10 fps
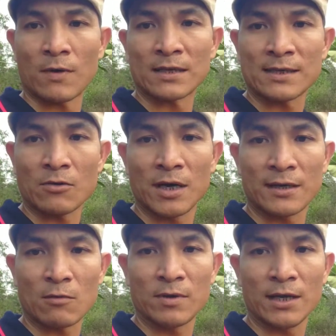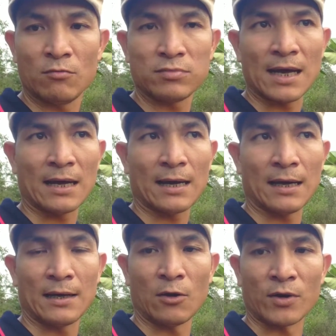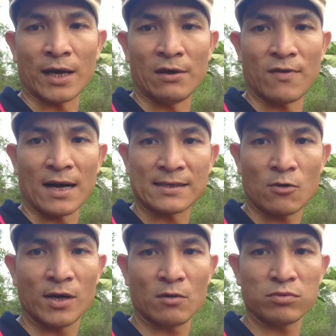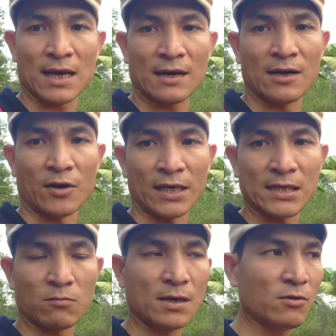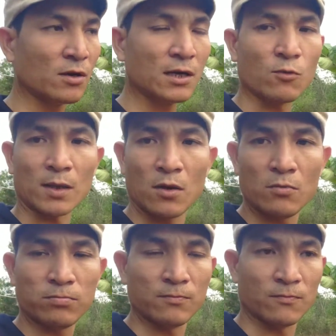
và sau khi trong khi chúng ta điều trị và sau khi chúng ta đã điều trị xong nếu có kết quả tốt